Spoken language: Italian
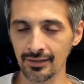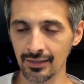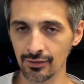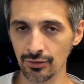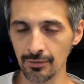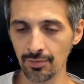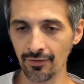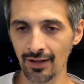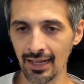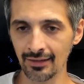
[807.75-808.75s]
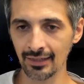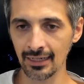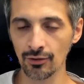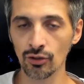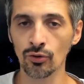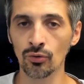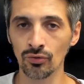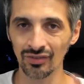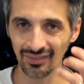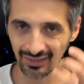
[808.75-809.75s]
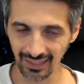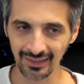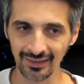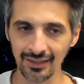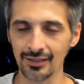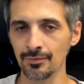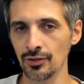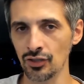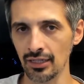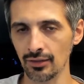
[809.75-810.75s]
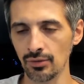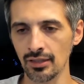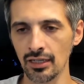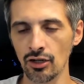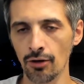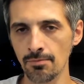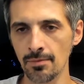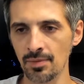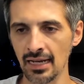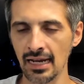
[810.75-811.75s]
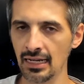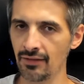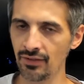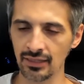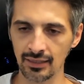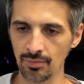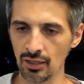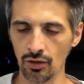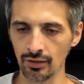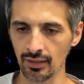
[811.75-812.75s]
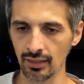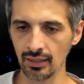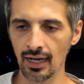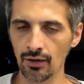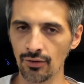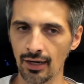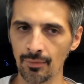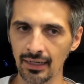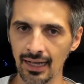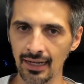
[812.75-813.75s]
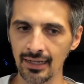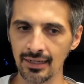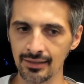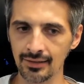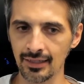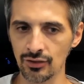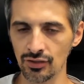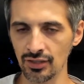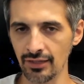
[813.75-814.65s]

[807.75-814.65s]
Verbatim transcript: sessioni private con tantissima gente, quindi lobby piene, 20 piloti, allora magari lì sì che ci si